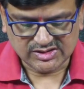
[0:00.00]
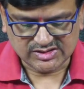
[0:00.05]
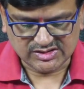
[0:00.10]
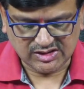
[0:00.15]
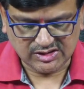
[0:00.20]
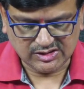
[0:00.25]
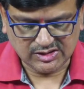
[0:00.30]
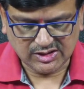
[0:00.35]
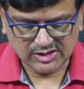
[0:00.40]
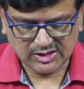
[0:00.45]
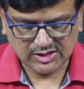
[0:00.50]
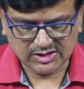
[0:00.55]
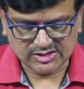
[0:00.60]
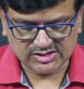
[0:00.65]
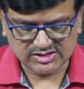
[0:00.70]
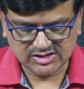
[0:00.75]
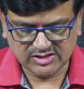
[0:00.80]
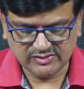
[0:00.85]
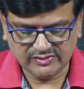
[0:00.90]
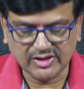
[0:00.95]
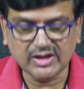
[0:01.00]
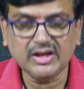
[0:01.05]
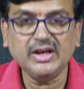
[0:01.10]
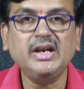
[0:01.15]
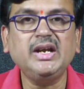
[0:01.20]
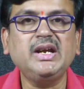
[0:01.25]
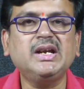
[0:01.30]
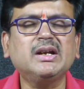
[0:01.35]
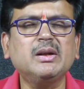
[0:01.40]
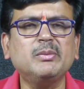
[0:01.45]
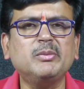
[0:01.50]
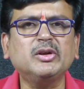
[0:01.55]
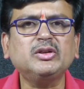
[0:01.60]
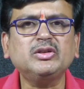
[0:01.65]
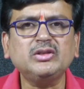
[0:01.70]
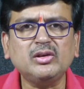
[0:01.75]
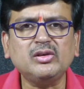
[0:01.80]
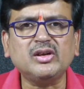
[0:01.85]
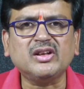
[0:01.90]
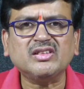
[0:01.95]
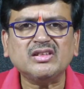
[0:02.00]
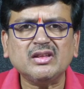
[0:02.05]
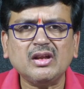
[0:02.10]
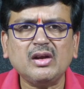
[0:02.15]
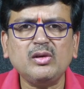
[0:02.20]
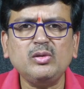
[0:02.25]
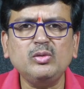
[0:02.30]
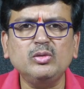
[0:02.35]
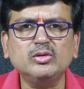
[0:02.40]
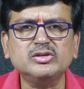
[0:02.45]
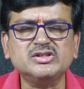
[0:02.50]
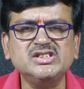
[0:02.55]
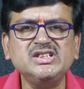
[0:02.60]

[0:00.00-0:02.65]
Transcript: సీతక్క జీవన్ రెడ్డి ఇట్లా మొత్తం అందరూ